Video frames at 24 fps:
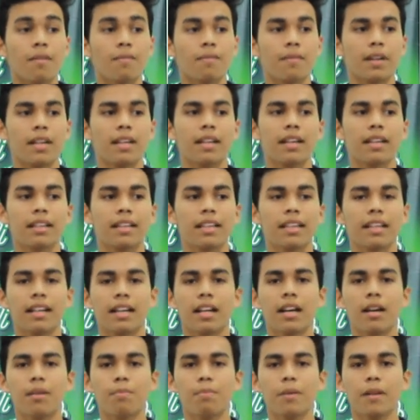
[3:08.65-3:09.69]
Ven aquí
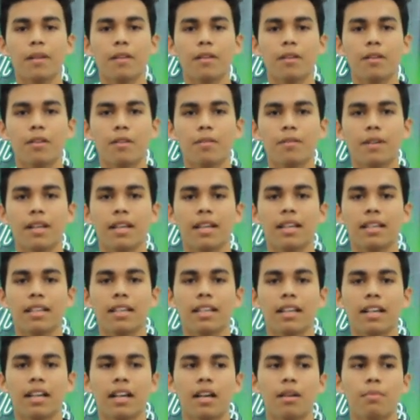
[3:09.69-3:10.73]
rápido, ven
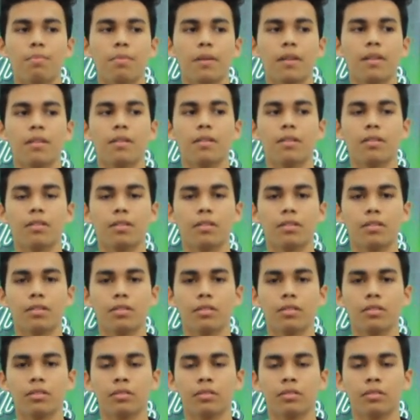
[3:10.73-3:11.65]
aquí rápido.